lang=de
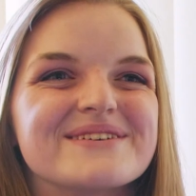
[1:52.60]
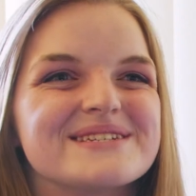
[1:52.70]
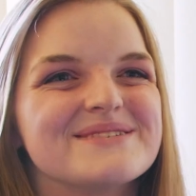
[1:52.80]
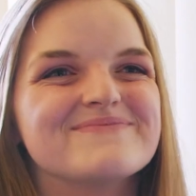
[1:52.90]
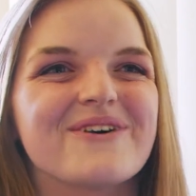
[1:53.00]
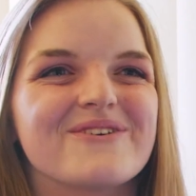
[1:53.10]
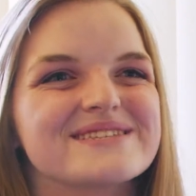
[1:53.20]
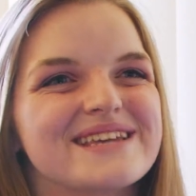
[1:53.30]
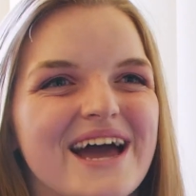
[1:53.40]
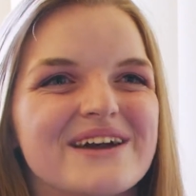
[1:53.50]
Maschinenbau
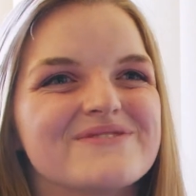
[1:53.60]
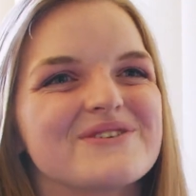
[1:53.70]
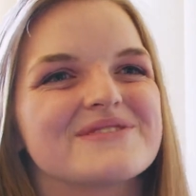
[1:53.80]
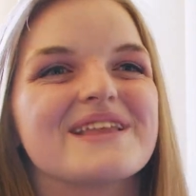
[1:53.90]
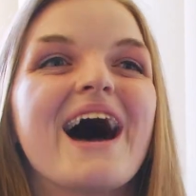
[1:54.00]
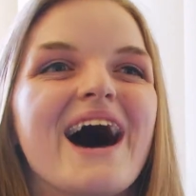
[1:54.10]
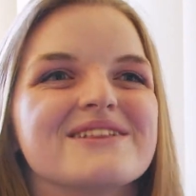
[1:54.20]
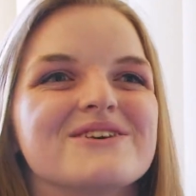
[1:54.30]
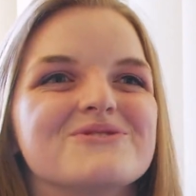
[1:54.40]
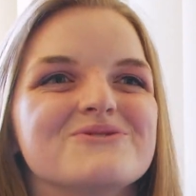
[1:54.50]
in drei Worten
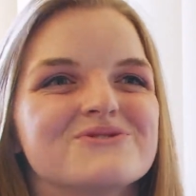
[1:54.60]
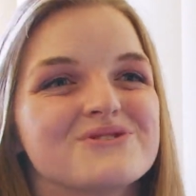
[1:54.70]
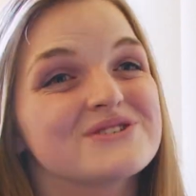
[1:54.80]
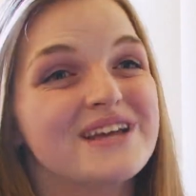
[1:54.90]
analytisch,